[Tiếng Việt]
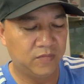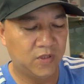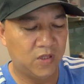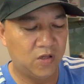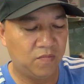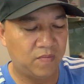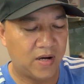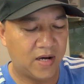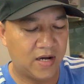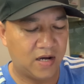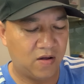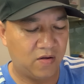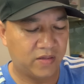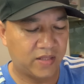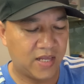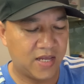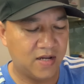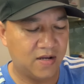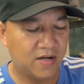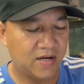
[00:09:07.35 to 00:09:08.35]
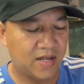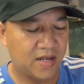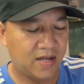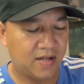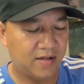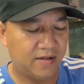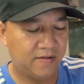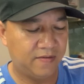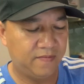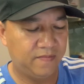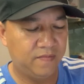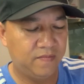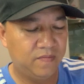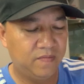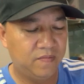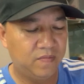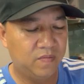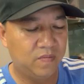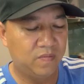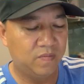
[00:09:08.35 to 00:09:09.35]
lúc này là nổi tiếng rồi nè
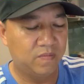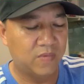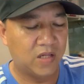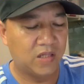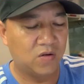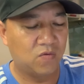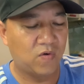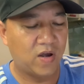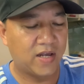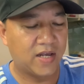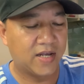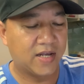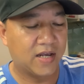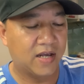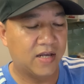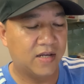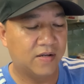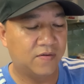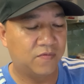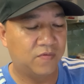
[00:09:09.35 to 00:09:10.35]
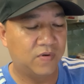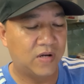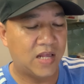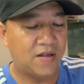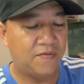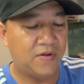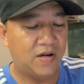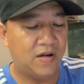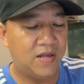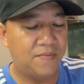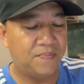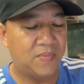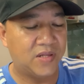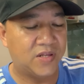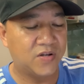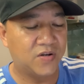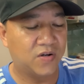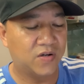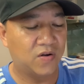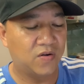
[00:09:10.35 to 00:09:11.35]
để tôi quay lấy clip mà
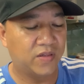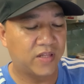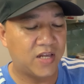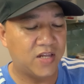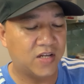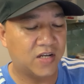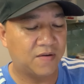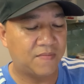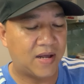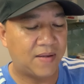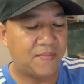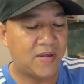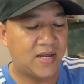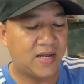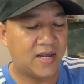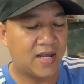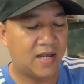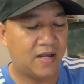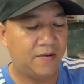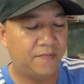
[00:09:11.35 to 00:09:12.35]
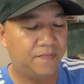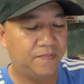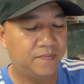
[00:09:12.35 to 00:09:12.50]
chưa nổi tiếng cho các bạn biết nha